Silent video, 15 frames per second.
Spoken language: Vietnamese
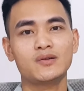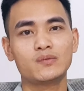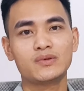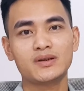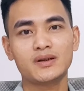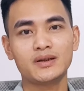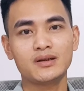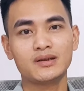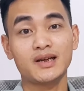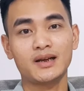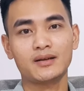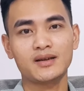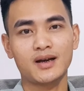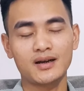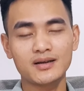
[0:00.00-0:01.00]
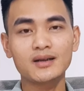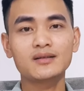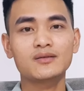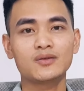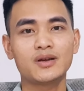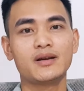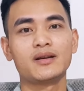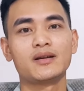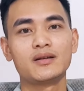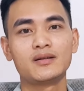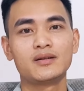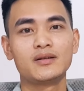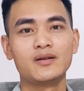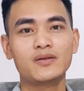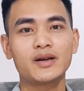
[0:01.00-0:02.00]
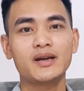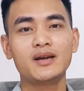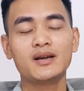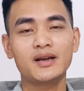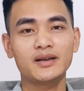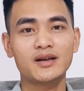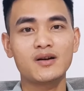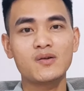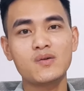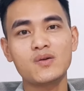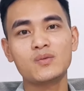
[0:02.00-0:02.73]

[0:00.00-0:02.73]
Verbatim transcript: trong cái thời gian ngắn nhất có thể Ok, let's go.